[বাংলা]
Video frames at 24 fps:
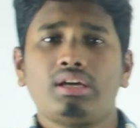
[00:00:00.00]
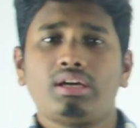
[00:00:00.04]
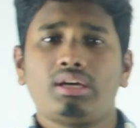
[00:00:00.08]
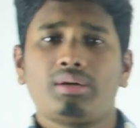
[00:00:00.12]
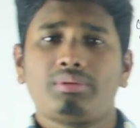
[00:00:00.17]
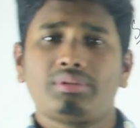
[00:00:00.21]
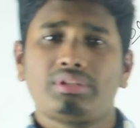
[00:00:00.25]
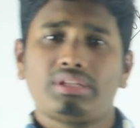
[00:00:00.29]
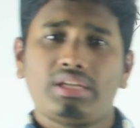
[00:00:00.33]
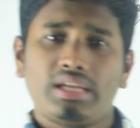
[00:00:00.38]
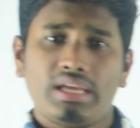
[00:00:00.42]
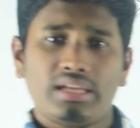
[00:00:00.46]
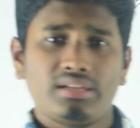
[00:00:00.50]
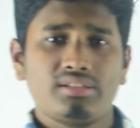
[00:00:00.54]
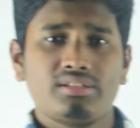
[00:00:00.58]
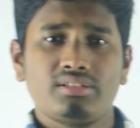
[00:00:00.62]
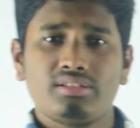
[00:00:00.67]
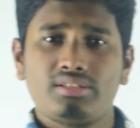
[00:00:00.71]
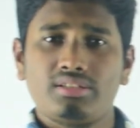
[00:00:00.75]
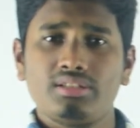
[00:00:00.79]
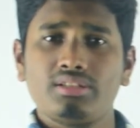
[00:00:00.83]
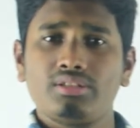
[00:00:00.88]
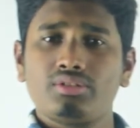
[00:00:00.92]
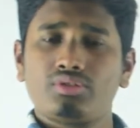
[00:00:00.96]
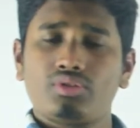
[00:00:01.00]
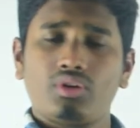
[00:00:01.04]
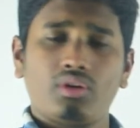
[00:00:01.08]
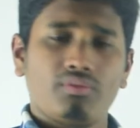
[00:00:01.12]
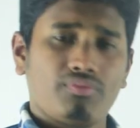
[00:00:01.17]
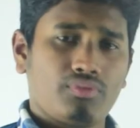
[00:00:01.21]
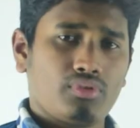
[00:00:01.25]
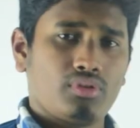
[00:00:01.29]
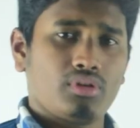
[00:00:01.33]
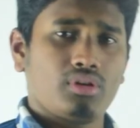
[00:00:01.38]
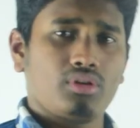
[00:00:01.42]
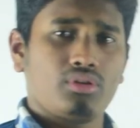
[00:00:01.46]
আমাদের এনডিসি সলভ
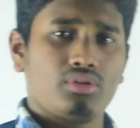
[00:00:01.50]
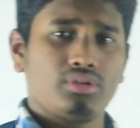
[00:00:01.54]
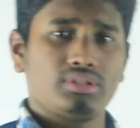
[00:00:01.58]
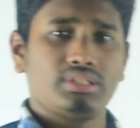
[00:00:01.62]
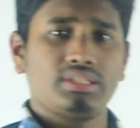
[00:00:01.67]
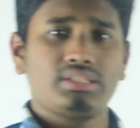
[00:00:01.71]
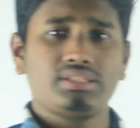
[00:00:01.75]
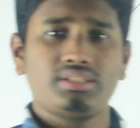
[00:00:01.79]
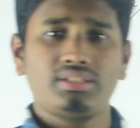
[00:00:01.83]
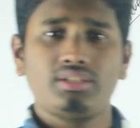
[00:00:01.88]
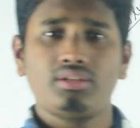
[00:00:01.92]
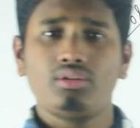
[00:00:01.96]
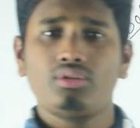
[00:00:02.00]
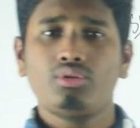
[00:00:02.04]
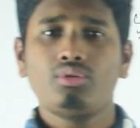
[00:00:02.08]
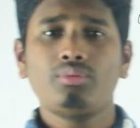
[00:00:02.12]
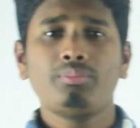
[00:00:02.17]
করার কথা ছিল